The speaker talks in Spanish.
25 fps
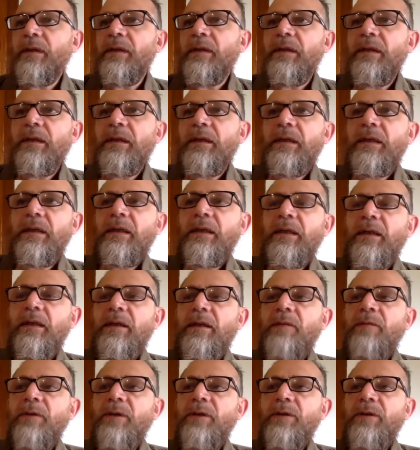Eh,
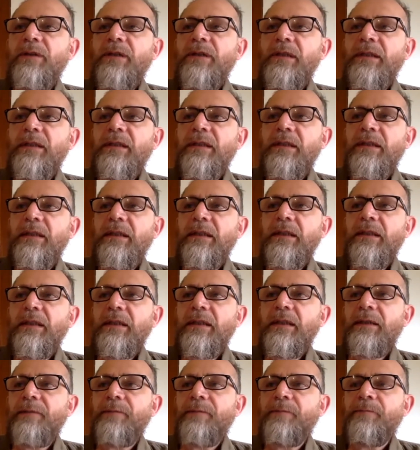y bueno, y
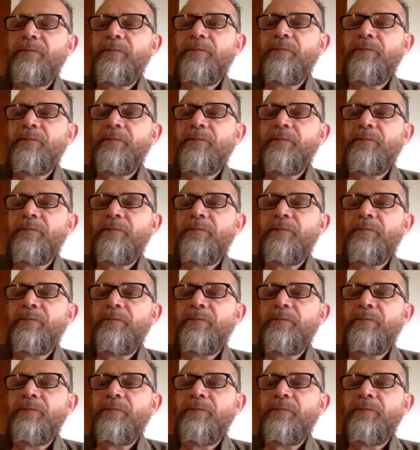este,